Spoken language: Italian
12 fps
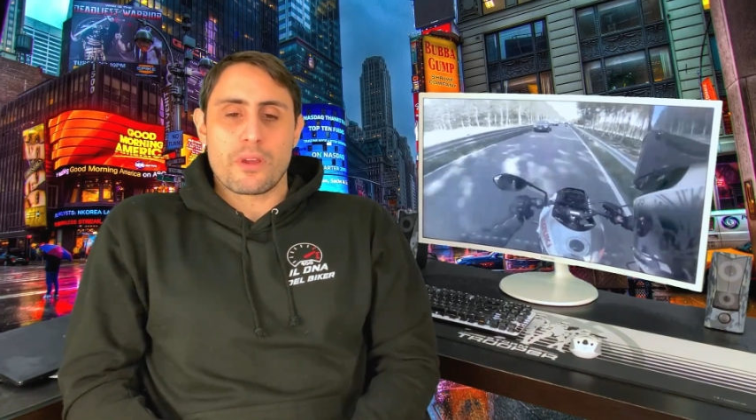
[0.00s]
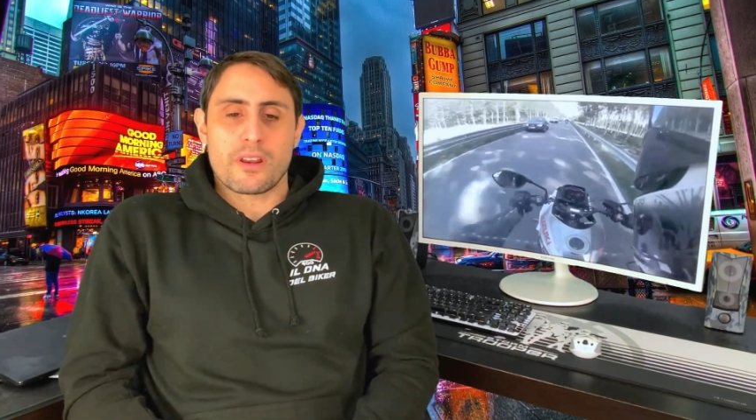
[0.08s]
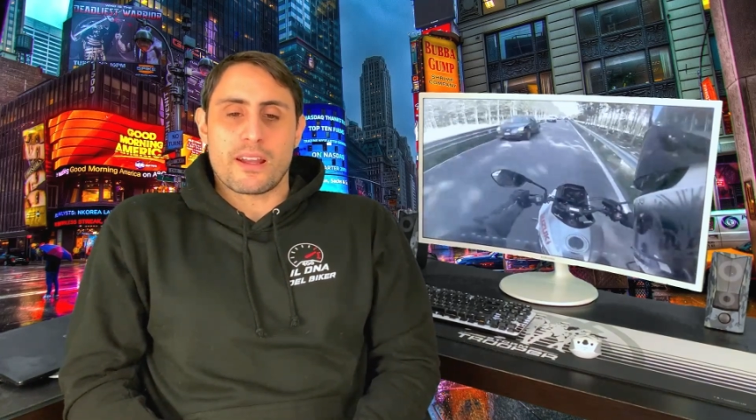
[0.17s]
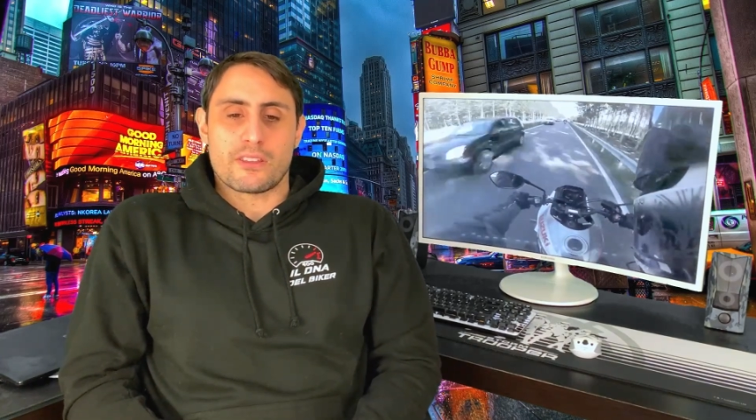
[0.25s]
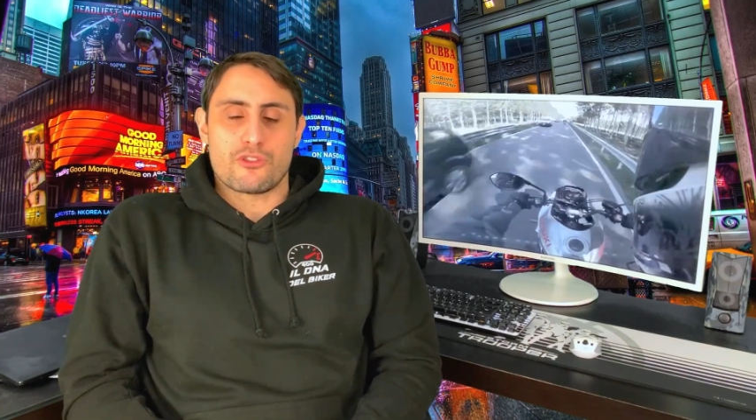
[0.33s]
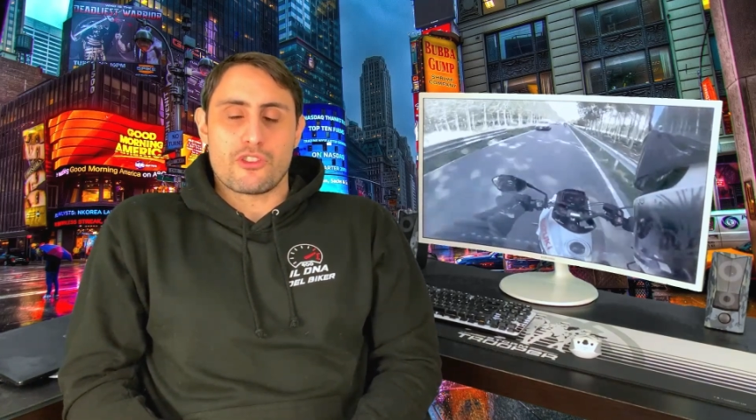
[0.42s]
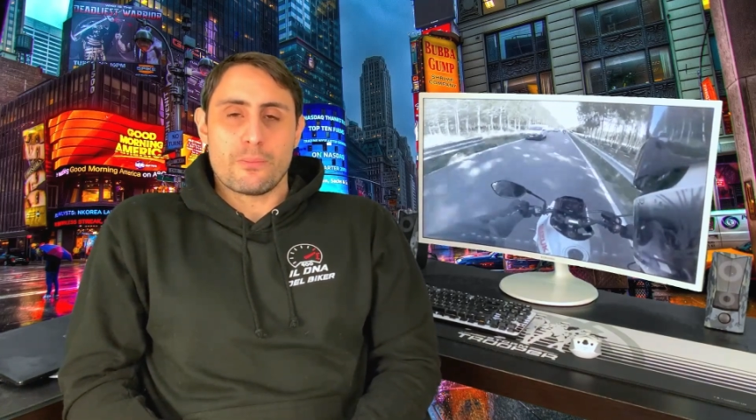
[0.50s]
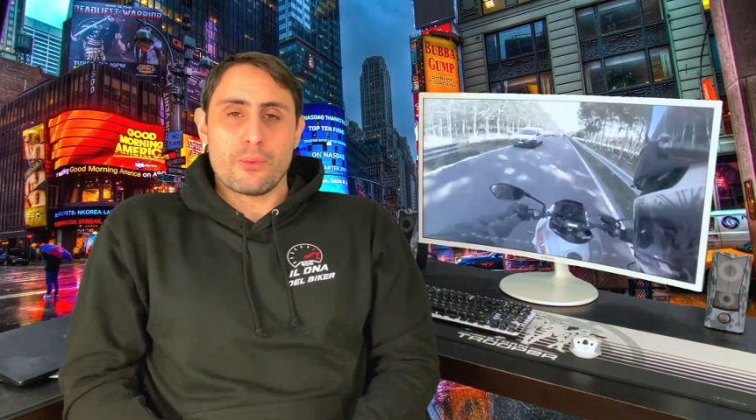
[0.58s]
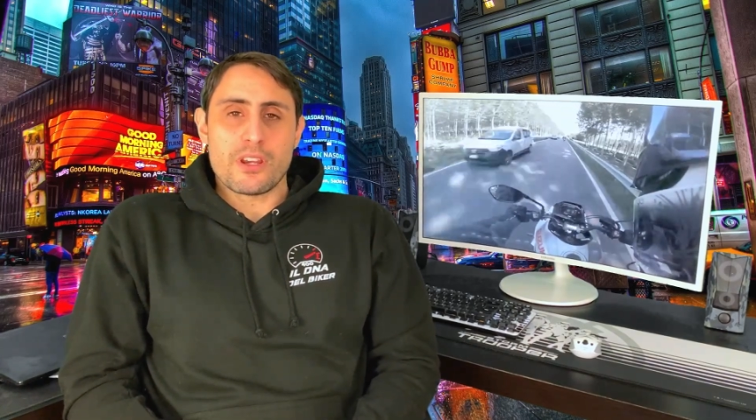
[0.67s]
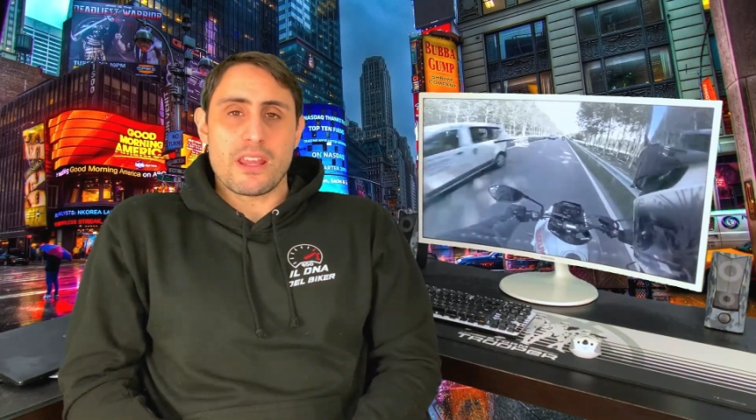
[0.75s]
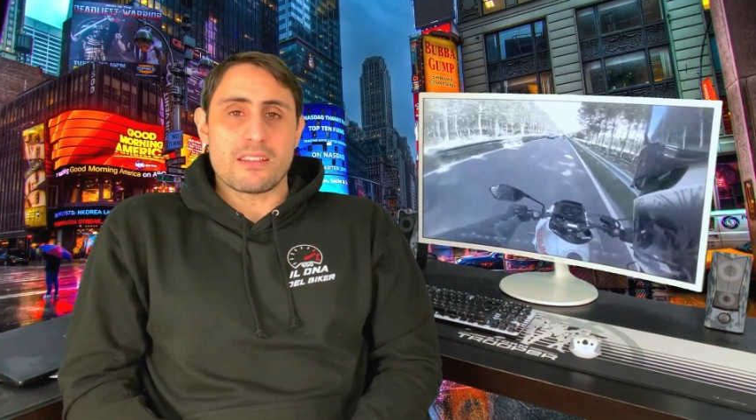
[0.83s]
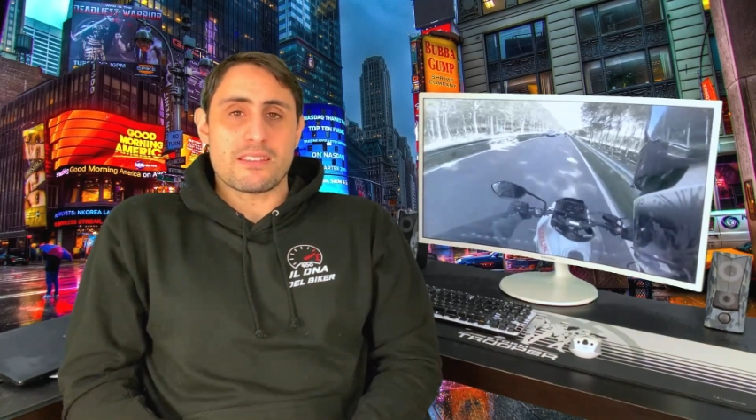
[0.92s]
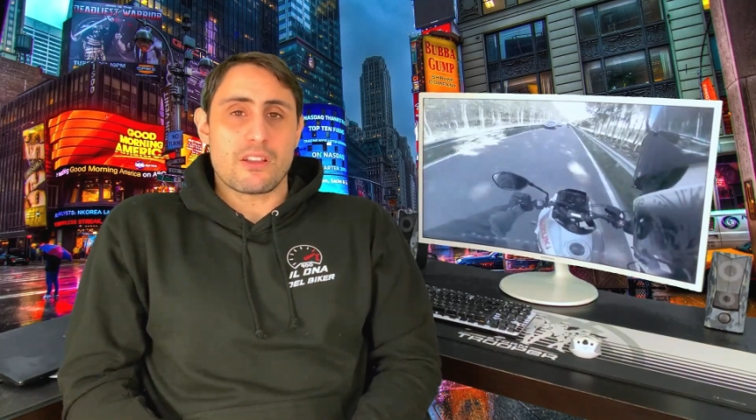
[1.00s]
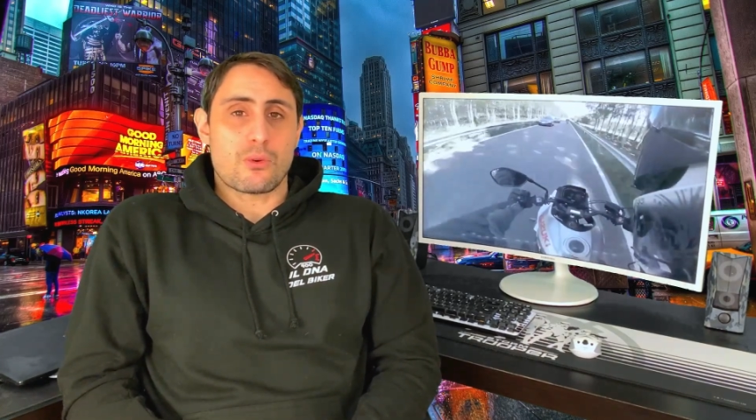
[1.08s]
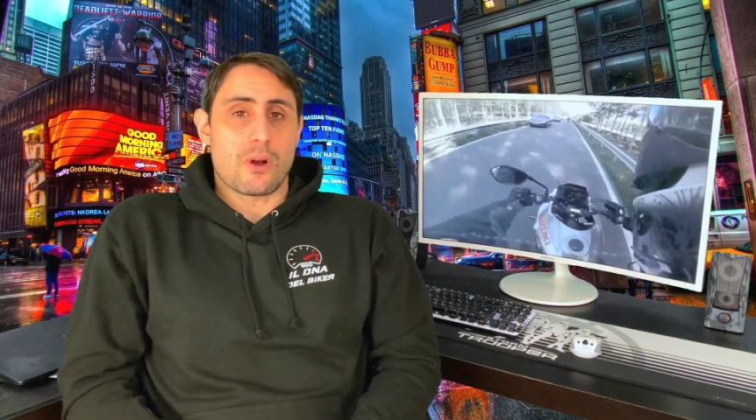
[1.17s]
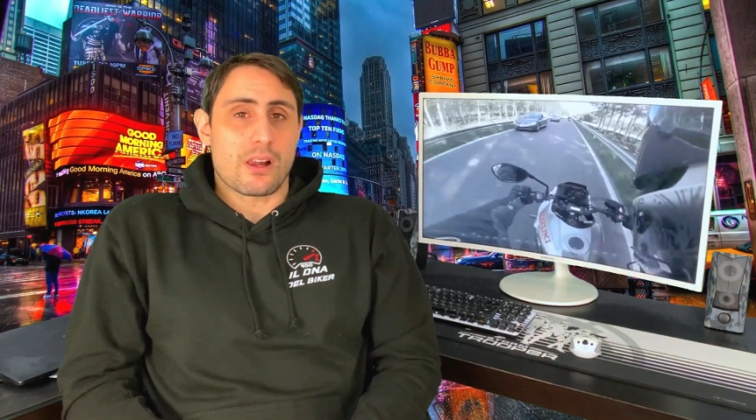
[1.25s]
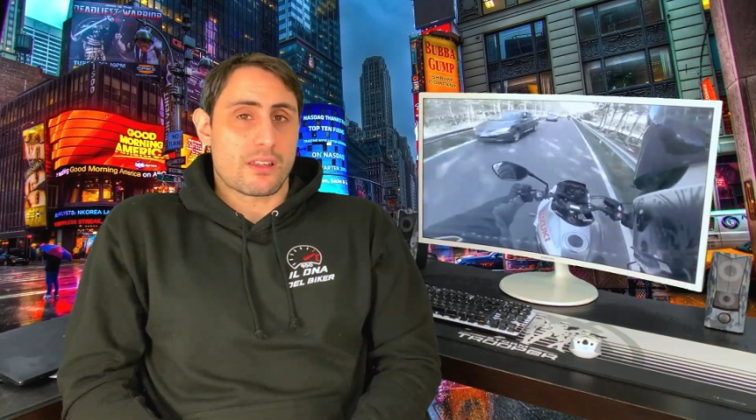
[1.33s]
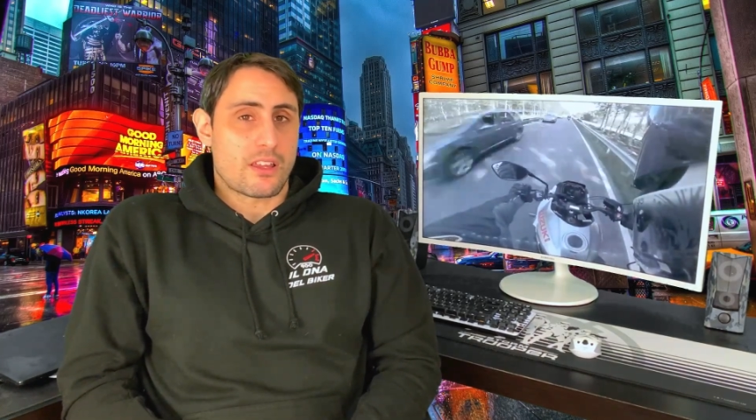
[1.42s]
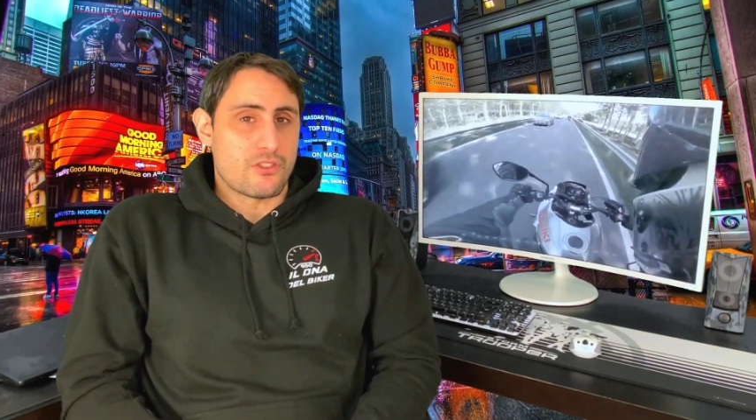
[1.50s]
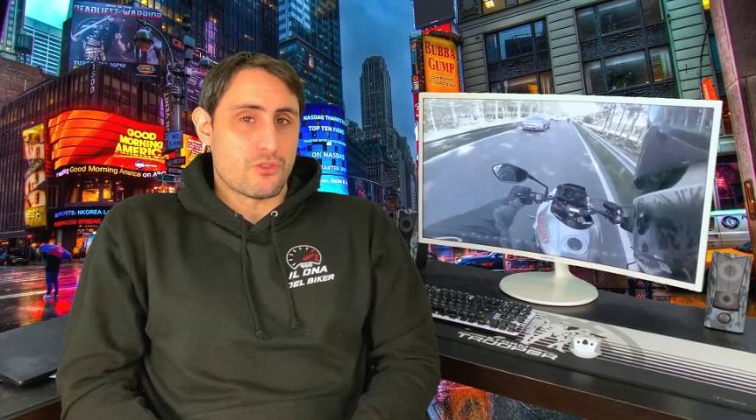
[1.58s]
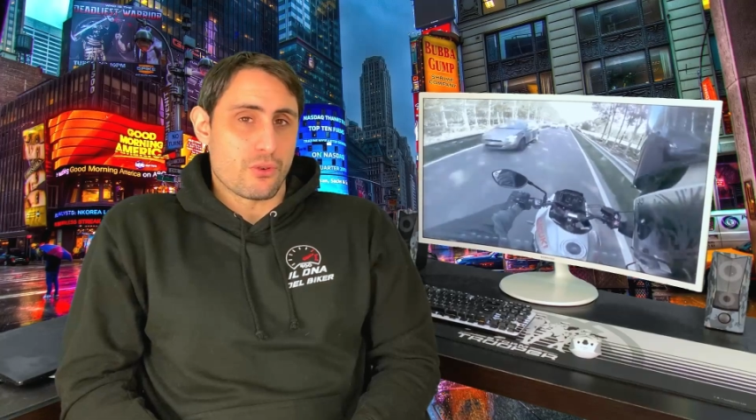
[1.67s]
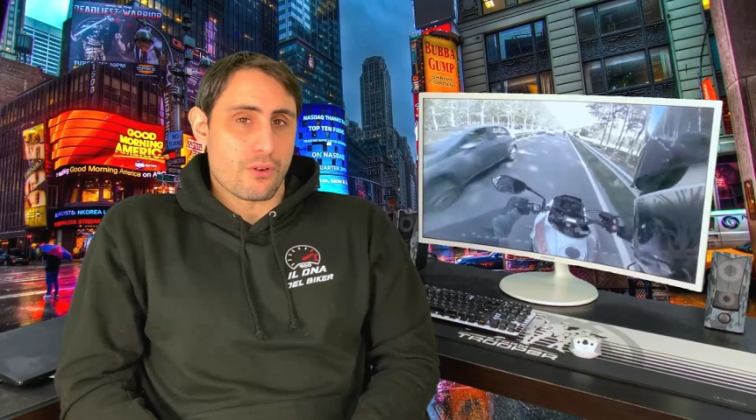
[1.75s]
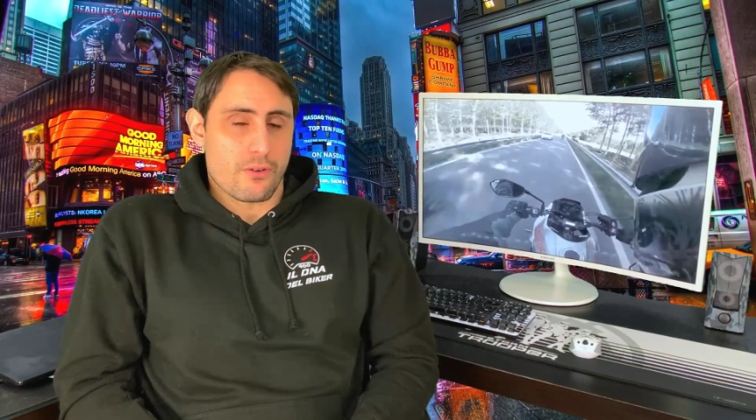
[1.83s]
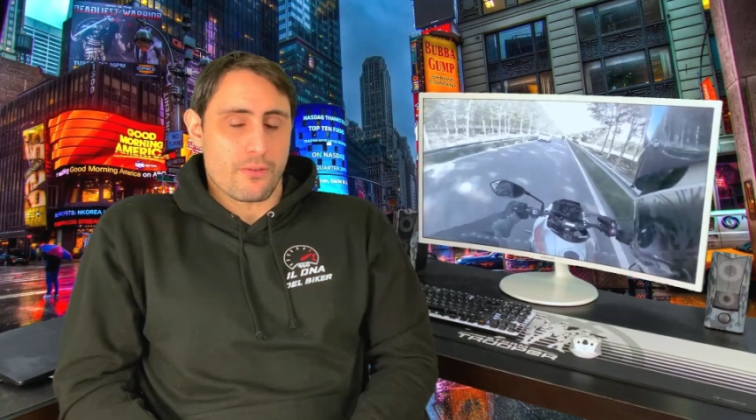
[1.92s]
mercato giapponese qualche
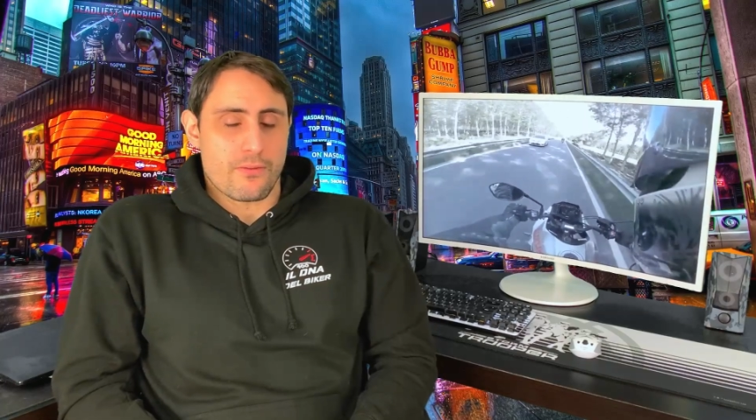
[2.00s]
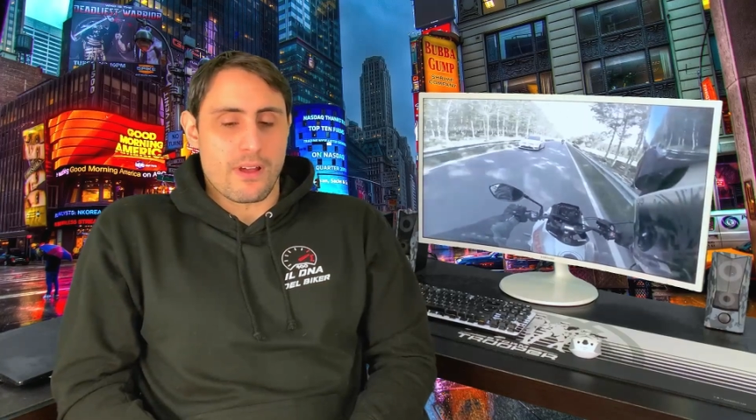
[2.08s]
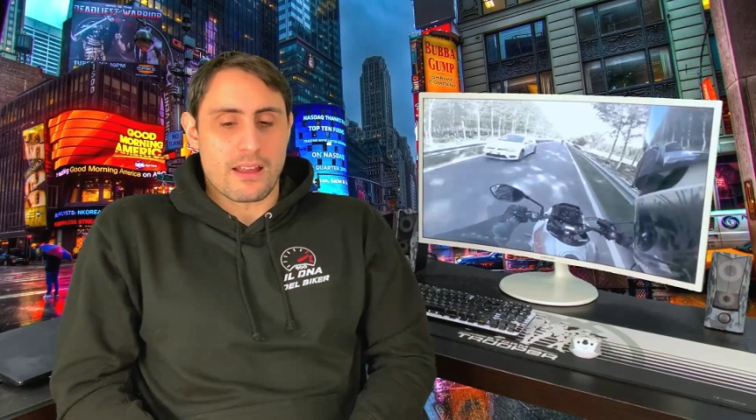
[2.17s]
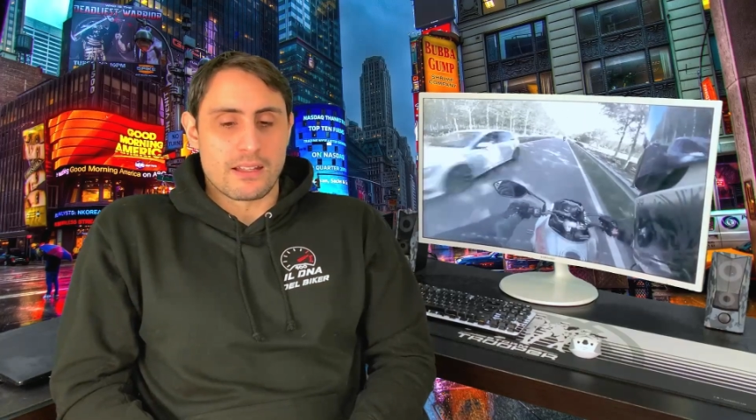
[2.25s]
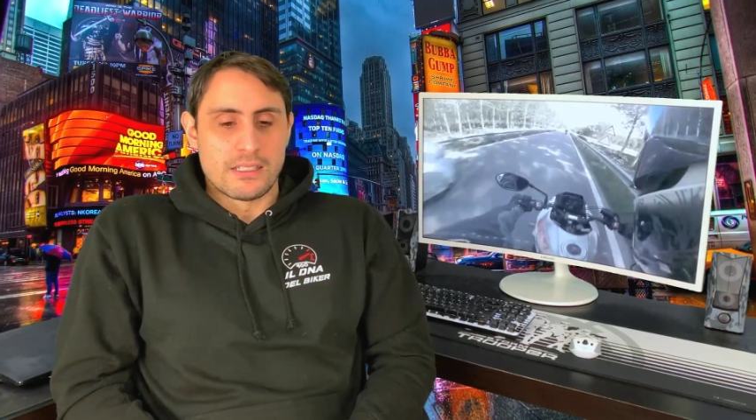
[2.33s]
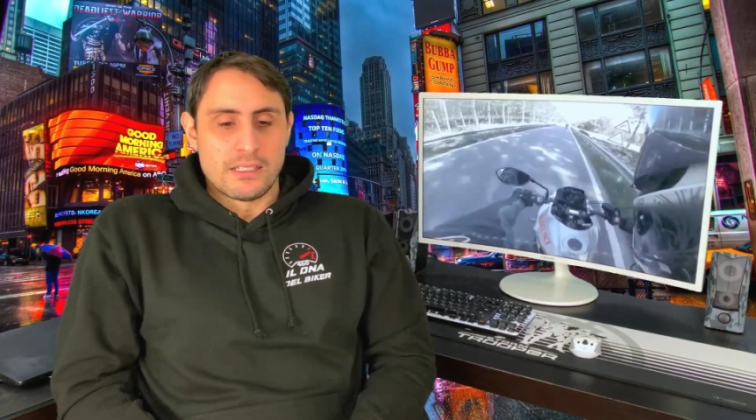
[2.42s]
giorno fa.